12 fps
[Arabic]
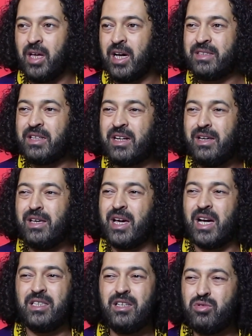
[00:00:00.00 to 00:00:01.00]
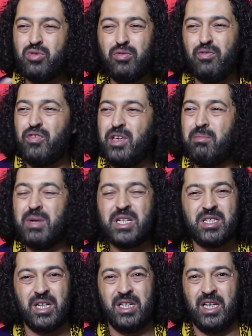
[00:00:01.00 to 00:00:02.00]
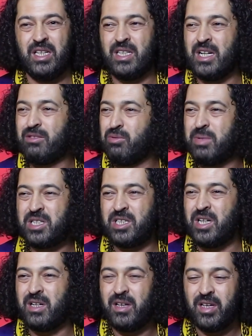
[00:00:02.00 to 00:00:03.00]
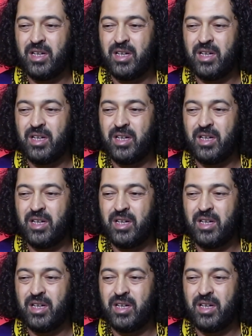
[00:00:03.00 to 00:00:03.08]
خاطر اللي قاعدين نشوفوا فيه برشا انحطاط وبرشا